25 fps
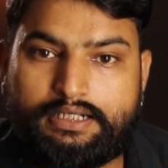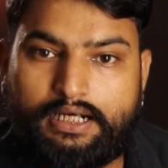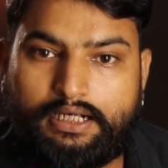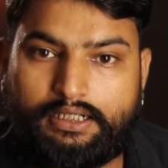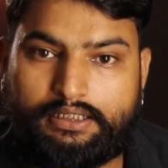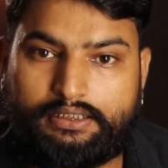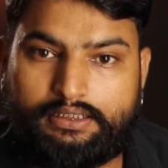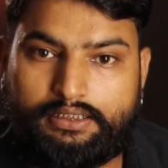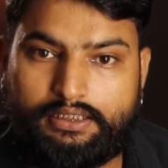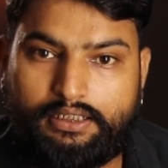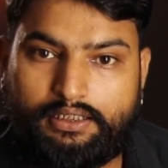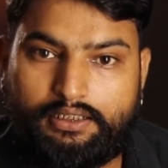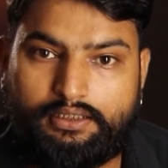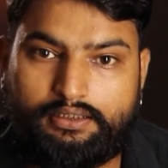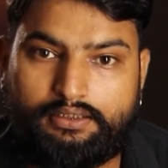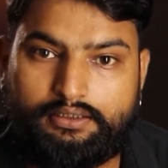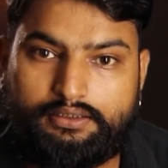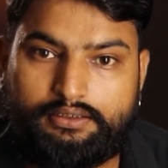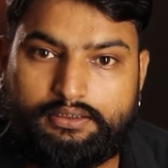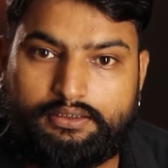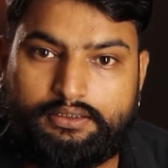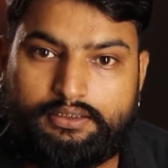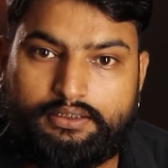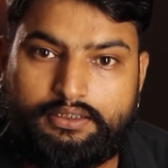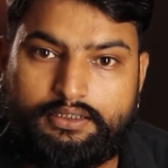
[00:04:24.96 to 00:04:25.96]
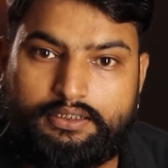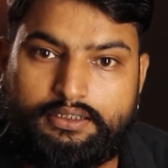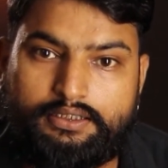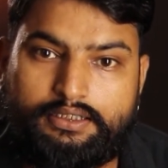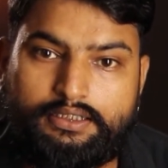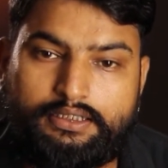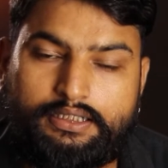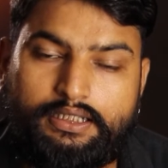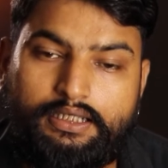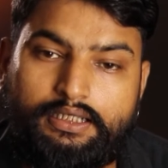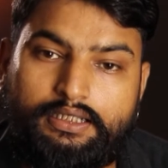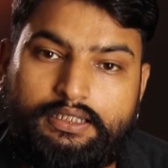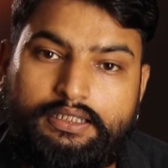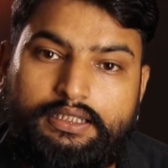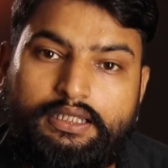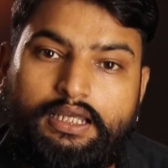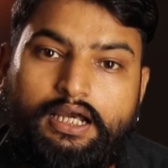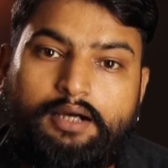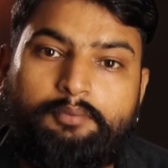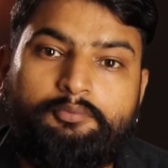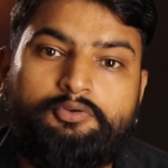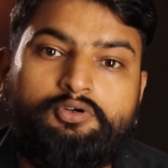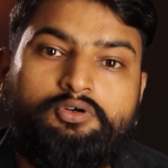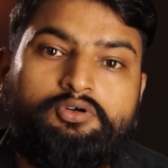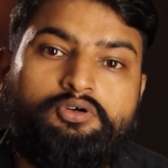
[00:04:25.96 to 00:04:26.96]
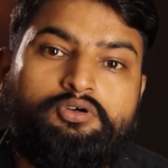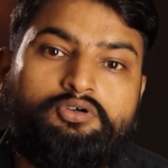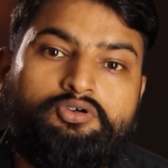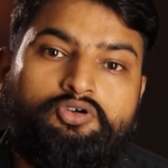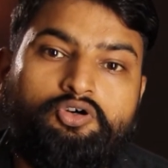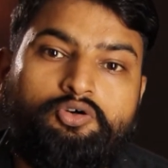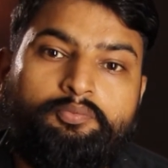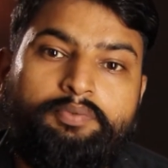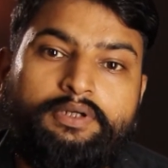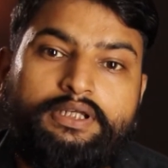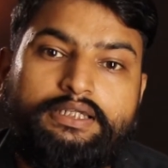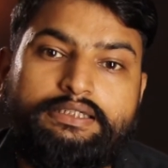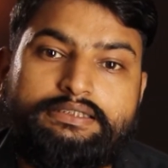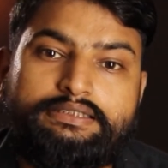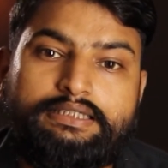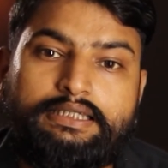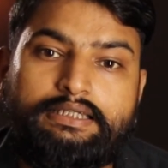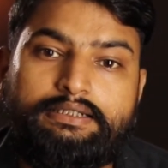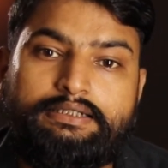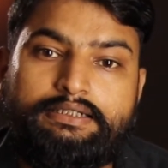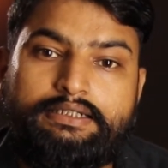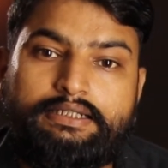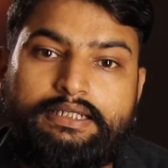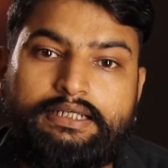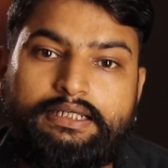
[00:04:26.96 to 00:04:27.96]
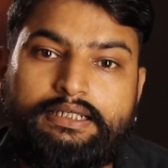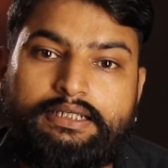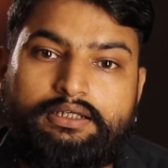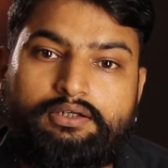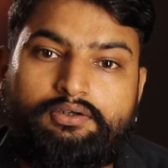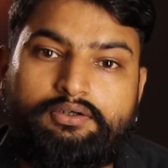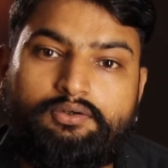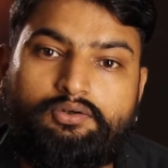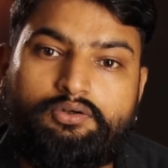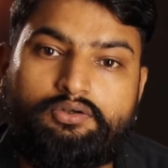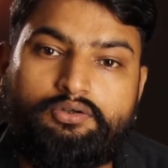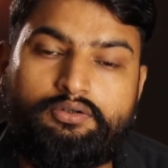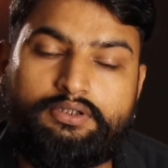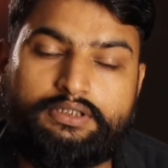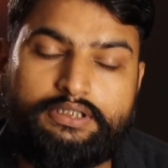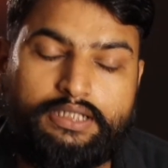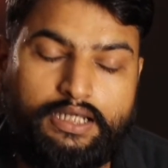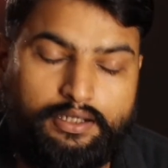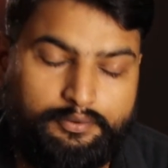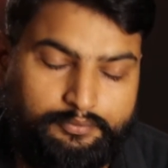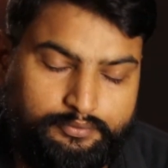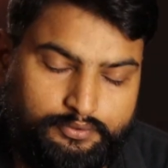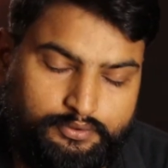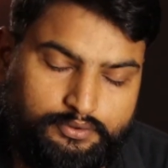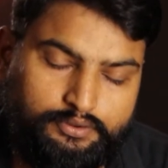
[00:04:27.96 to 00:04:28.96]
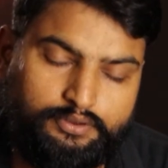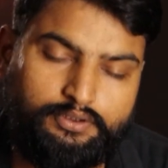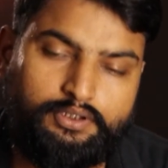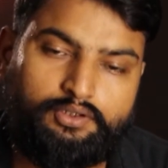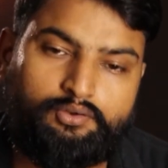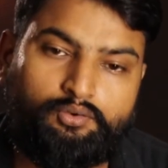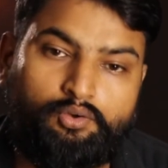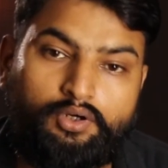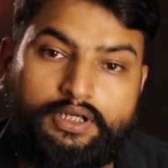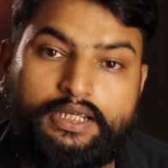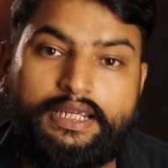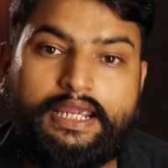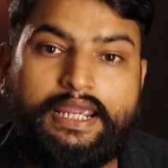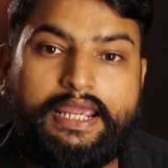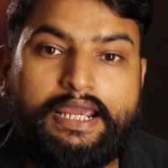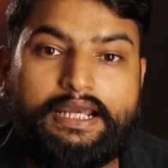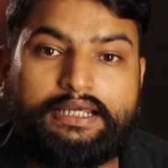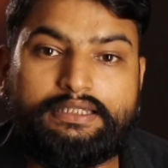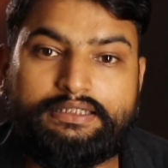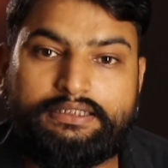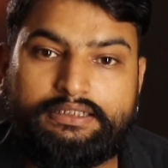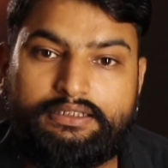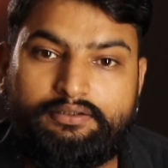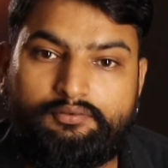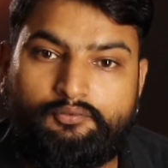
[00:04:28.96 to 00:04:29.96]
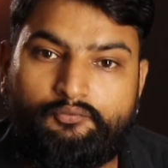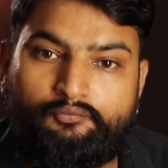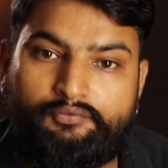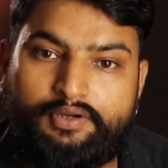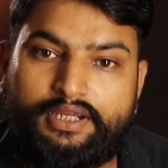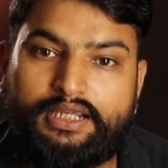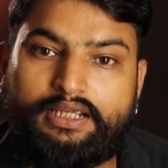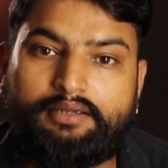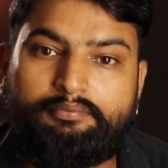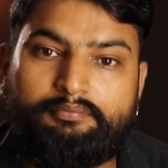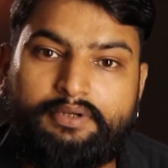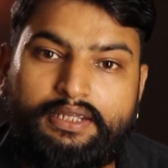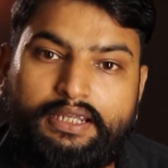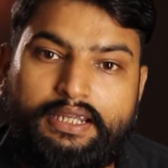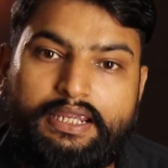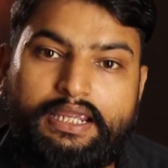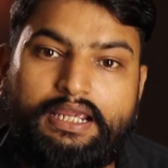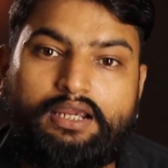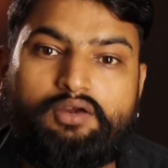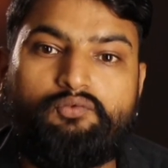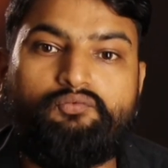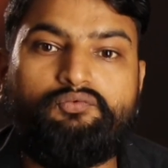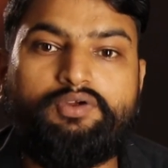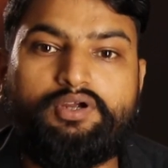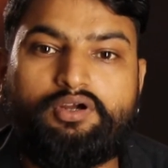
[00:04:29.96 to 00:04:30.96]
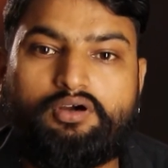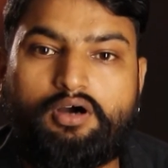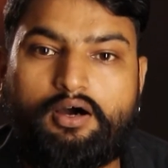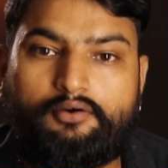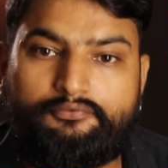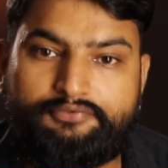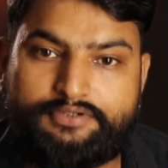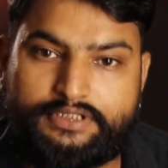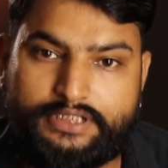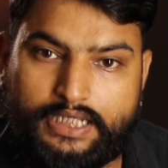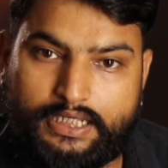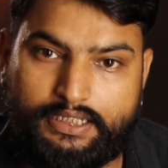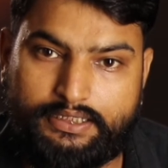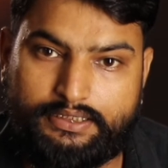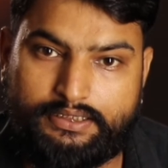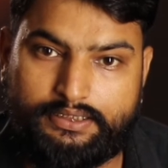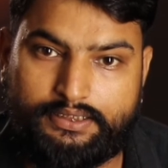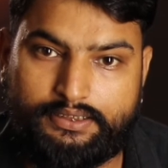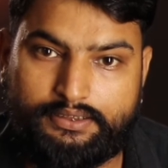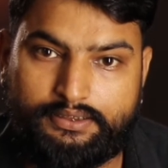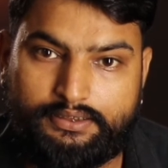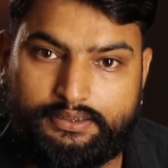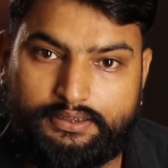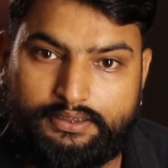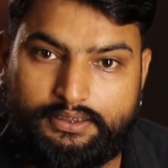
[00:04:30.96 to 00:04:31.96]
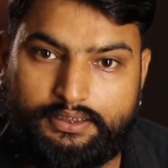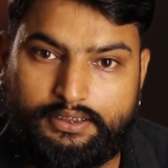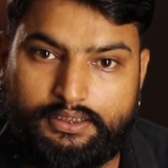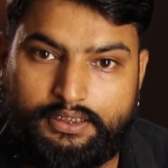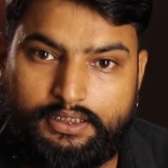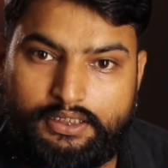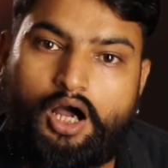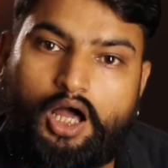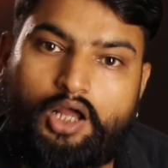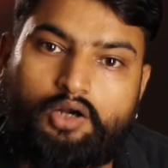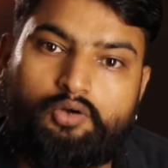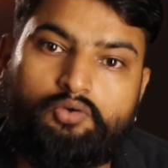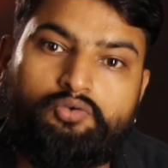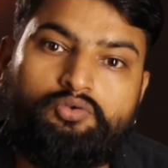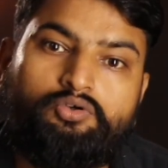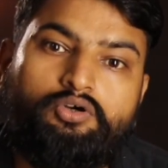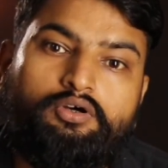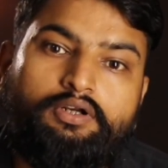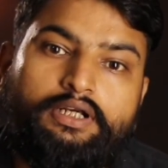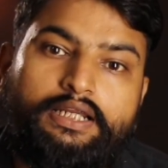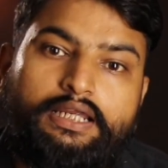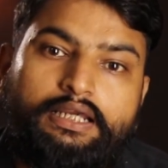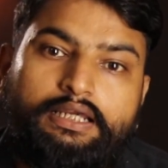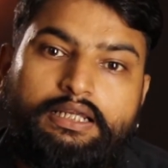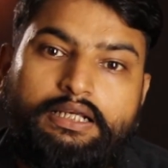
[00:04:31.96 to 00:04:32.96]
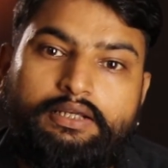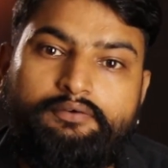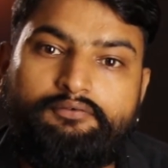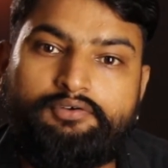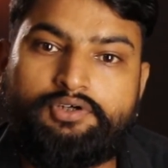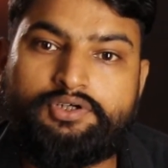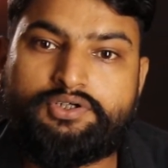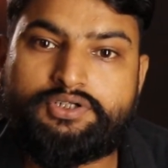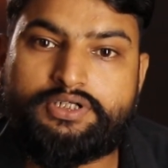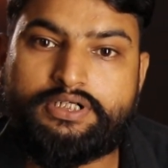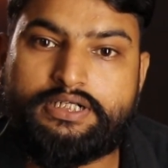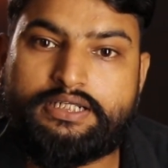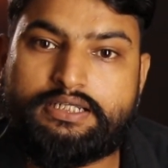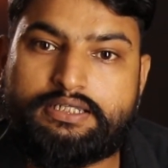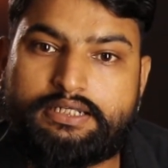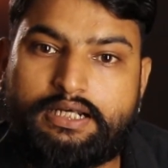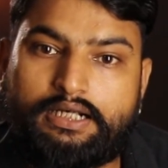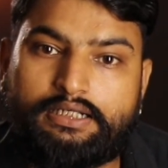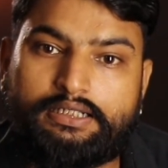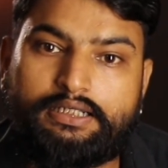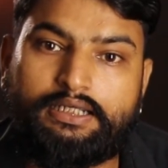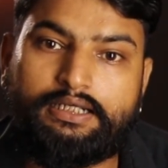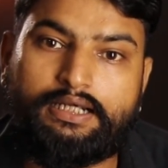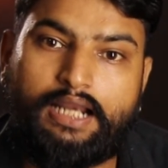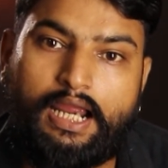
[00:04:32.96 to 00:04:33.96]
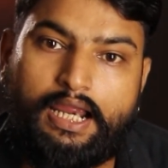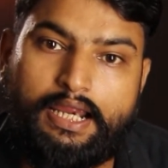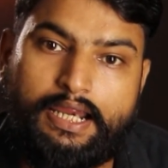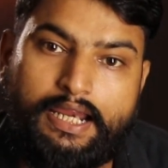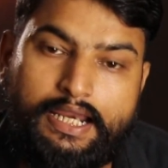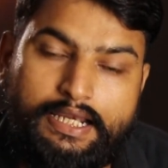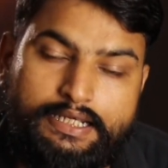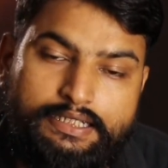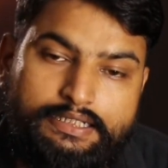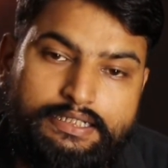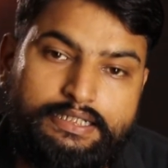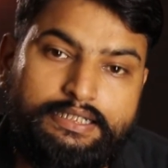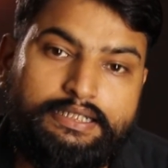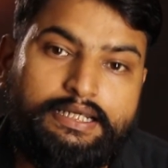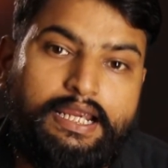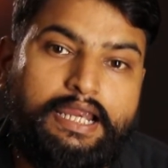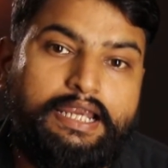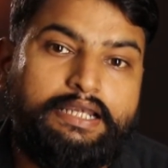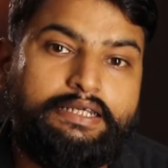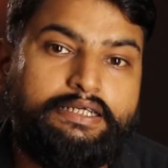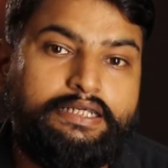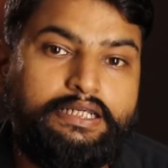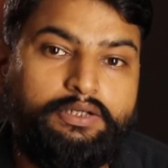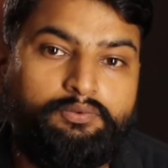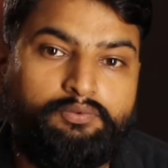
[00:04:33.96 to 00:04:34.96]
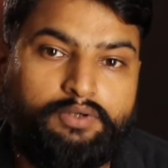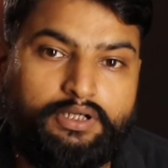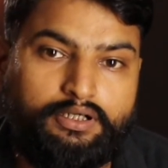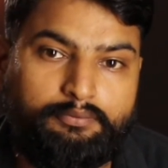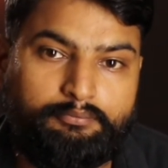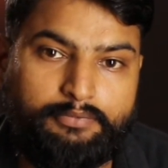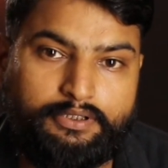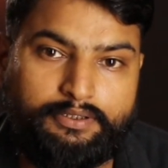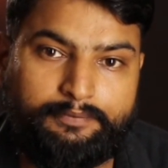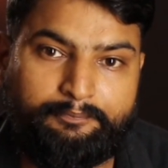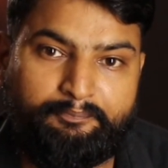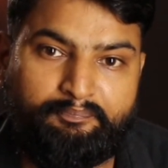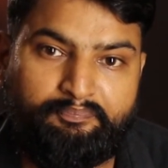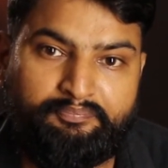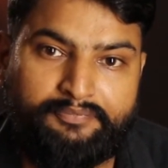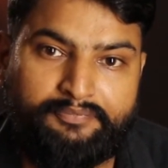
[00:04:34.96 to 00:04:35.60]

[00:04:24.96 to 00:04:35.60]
स्टार्ट किया ठीक है कि हम लोगों को भी संडे को या कोई एक दिन वीक में एक वीक ऑफ चाहिए और उन्होंने एक रिवोल्यूशन स्टार्ट किया ना 1881 में